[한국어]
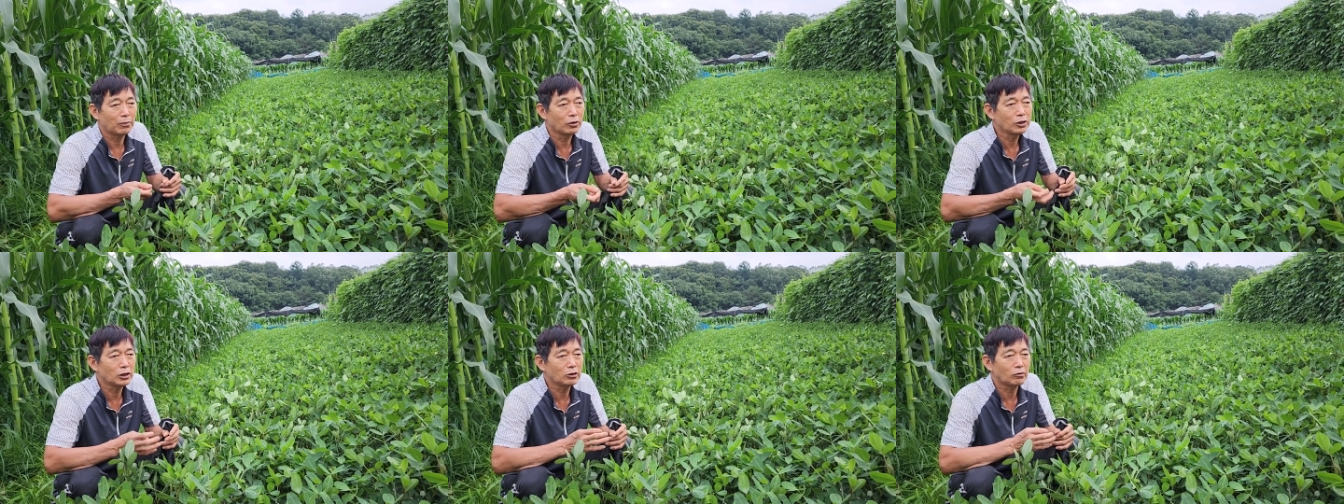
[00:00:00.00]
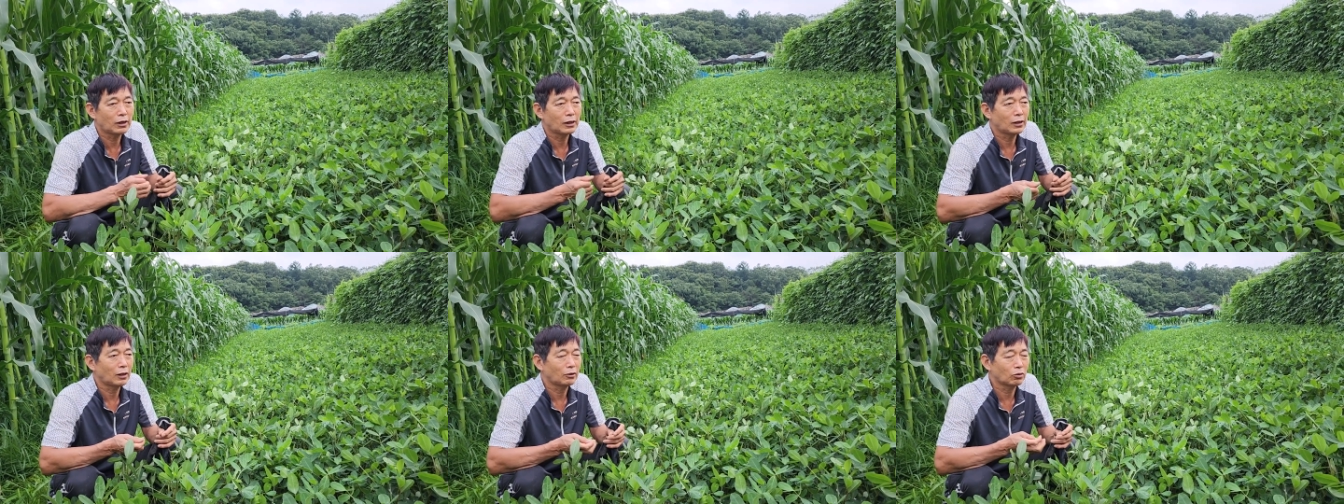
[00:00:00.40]
먼지도
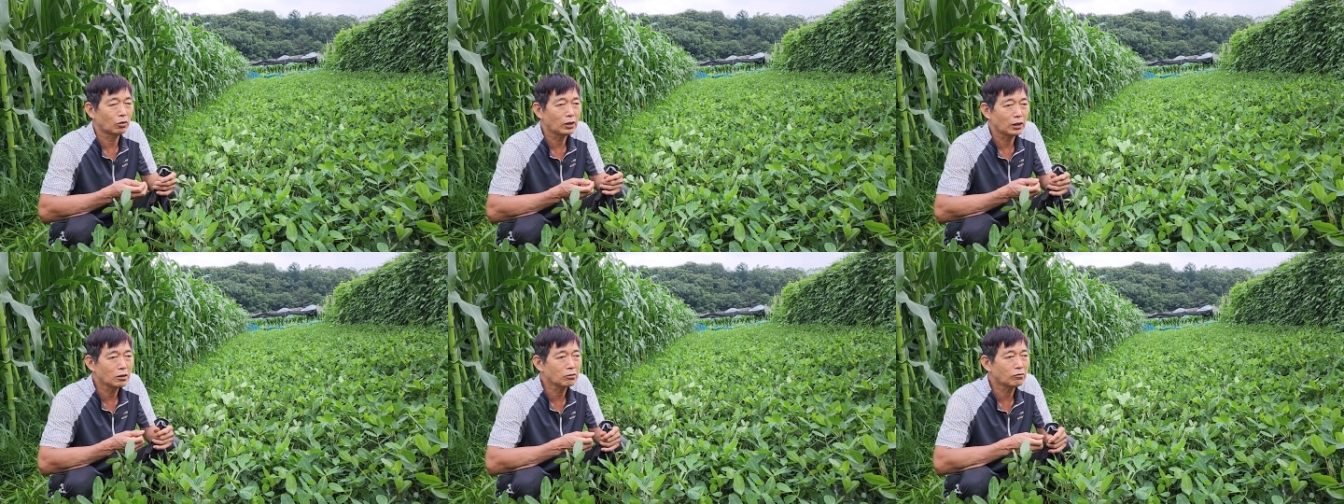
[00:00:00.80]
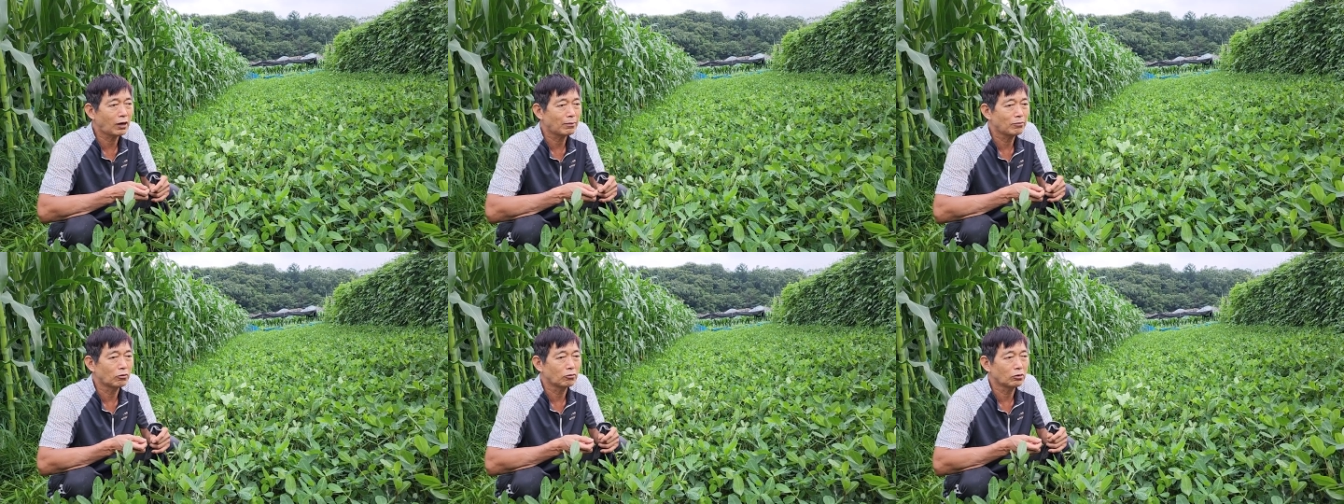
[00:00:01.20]
안 나고 손에 흙도
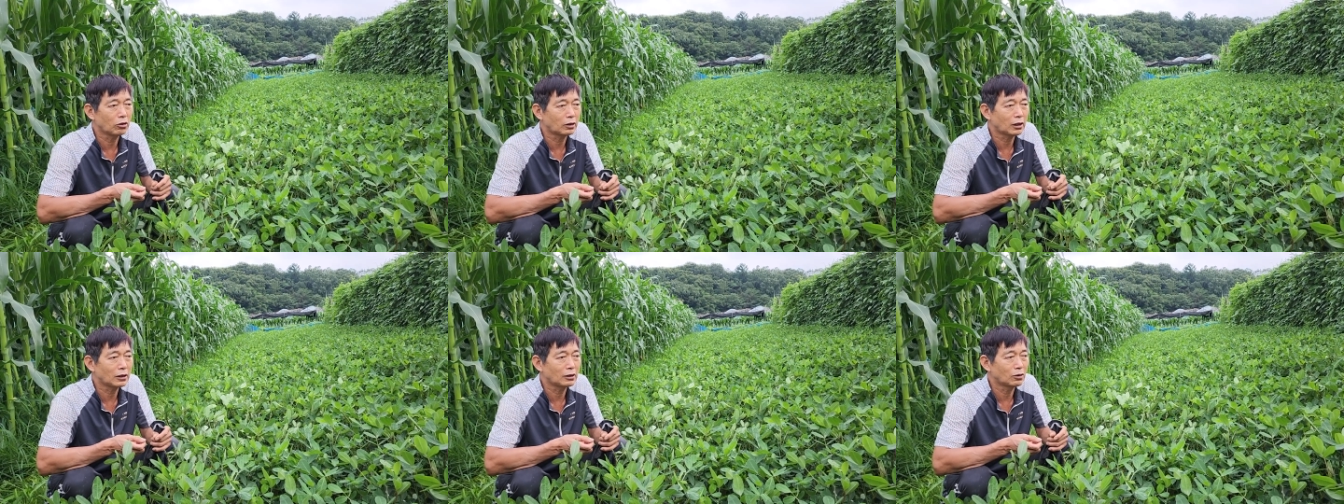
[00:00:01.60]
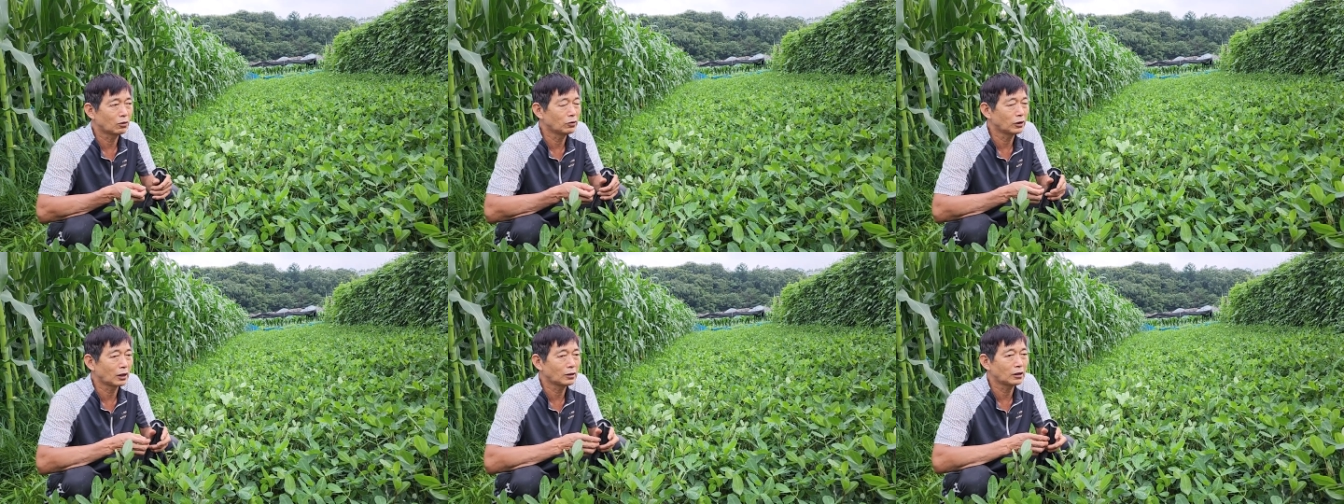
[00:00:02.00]
안 묻고 여러 가지
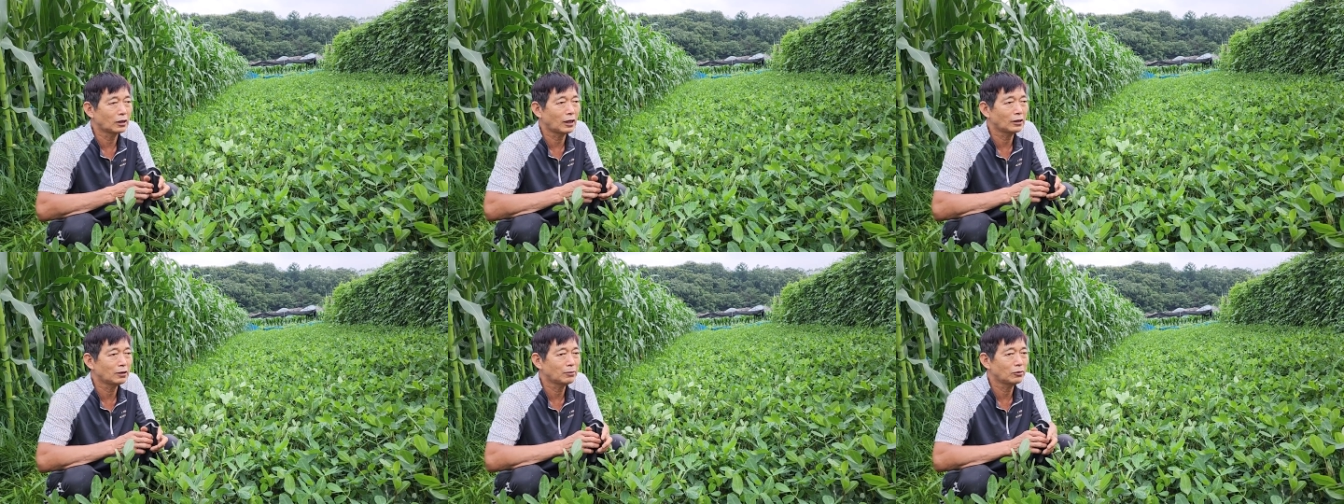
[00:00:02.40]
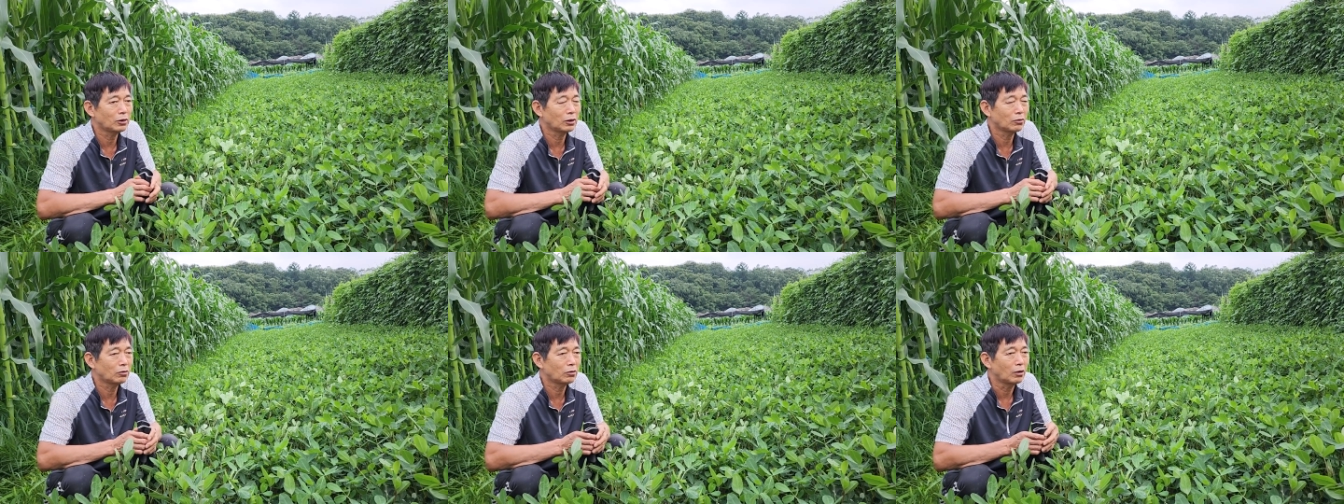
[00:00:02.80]
좋으니까 그렇게
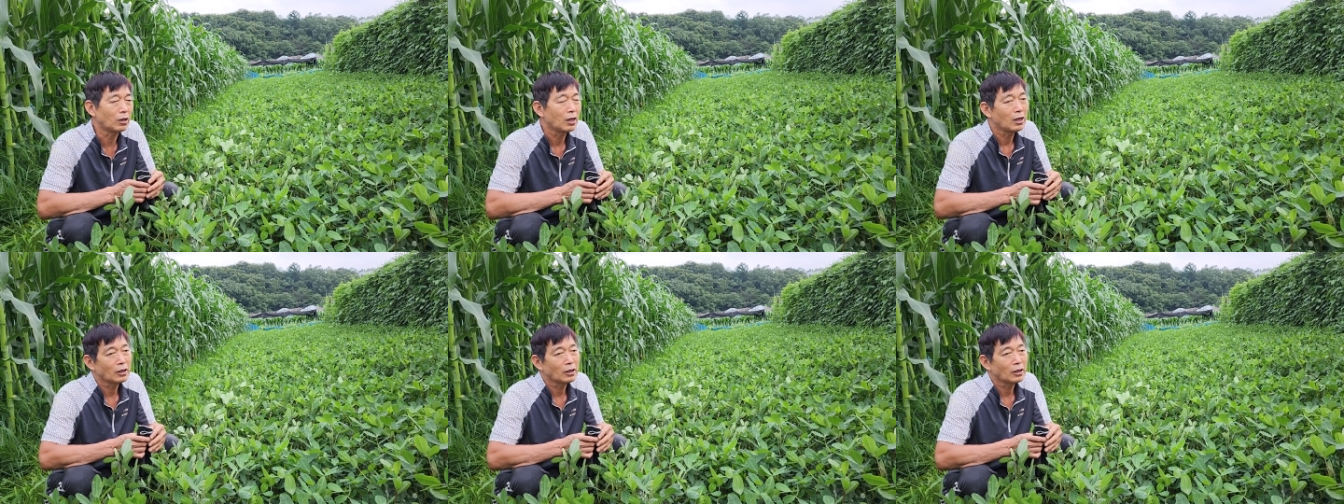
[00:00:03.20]
하시면 되고